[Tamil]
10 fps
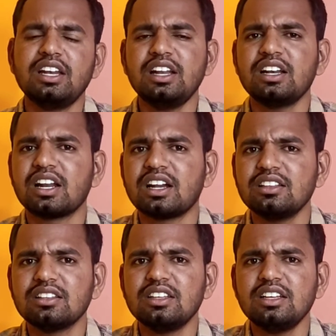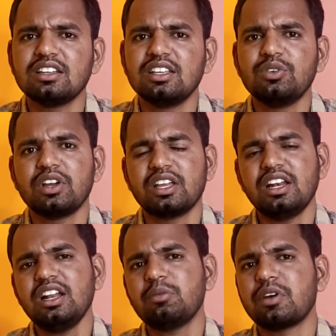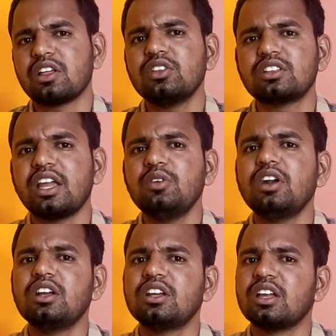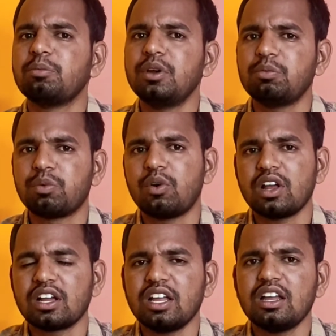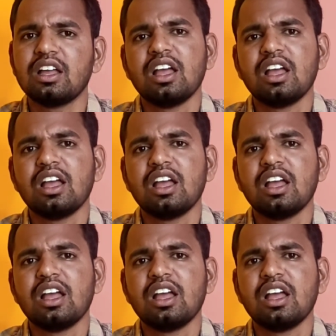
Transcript: என்ன நடந்தது இவங்க என்ன அதாவது தைவானுக்கு எப்படி போனாங்க